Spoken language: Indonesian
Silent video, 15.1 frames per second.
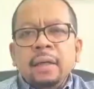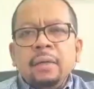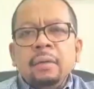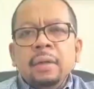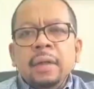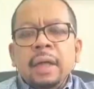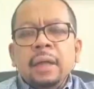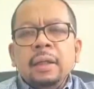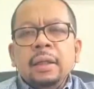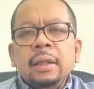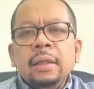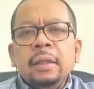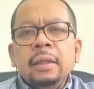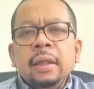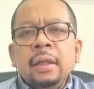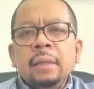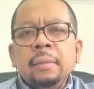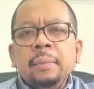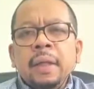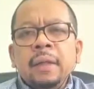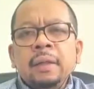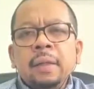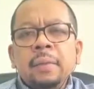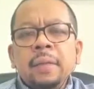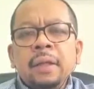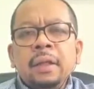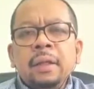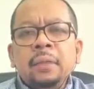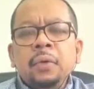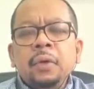saya hakul yakin ya
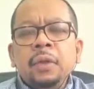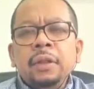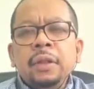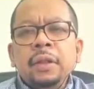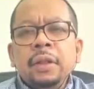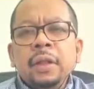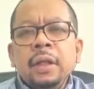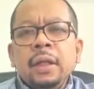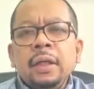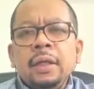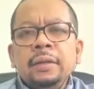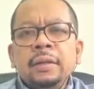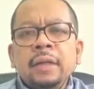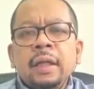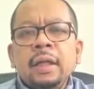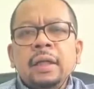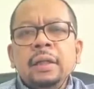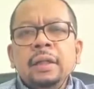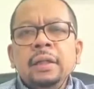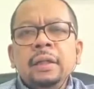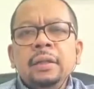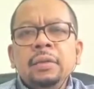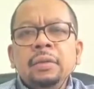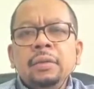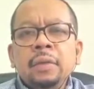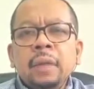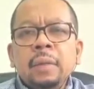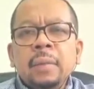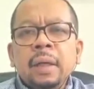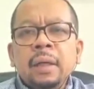partai-partai politik yang ada sekarang ini,
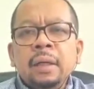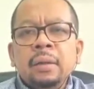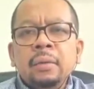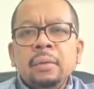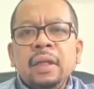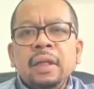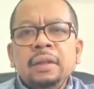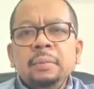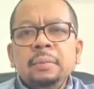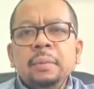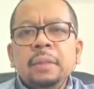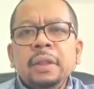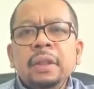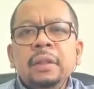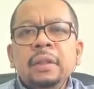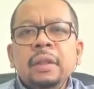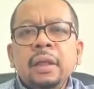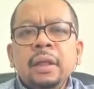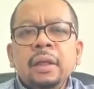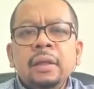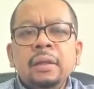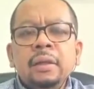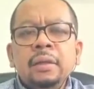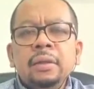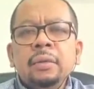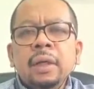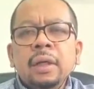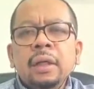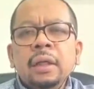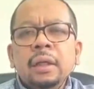terutama koalisi pemerintah,
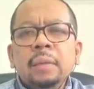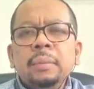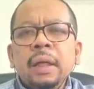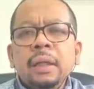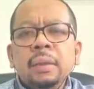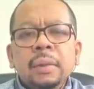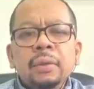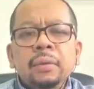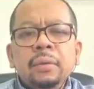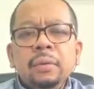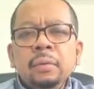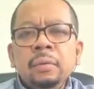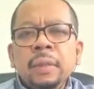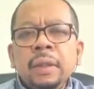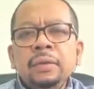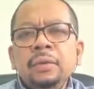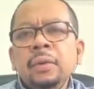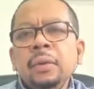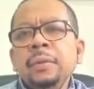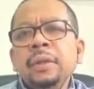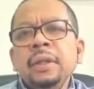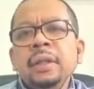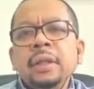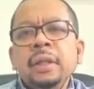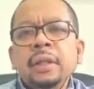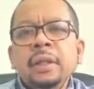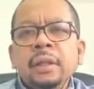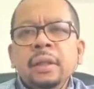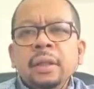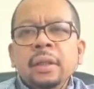itu akan kembali mendukung Pak
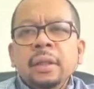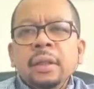Jokowi.